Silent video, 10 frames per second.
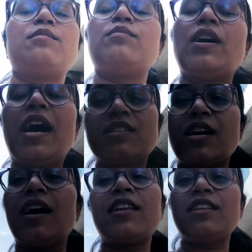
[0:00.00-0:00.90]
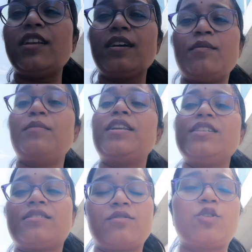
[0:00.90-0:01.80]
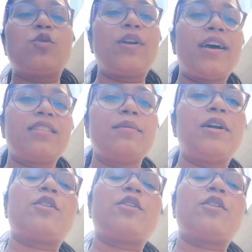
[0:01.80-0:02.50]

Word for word: जब आज आ रही थी ना मनीष छोड़ने आते हैं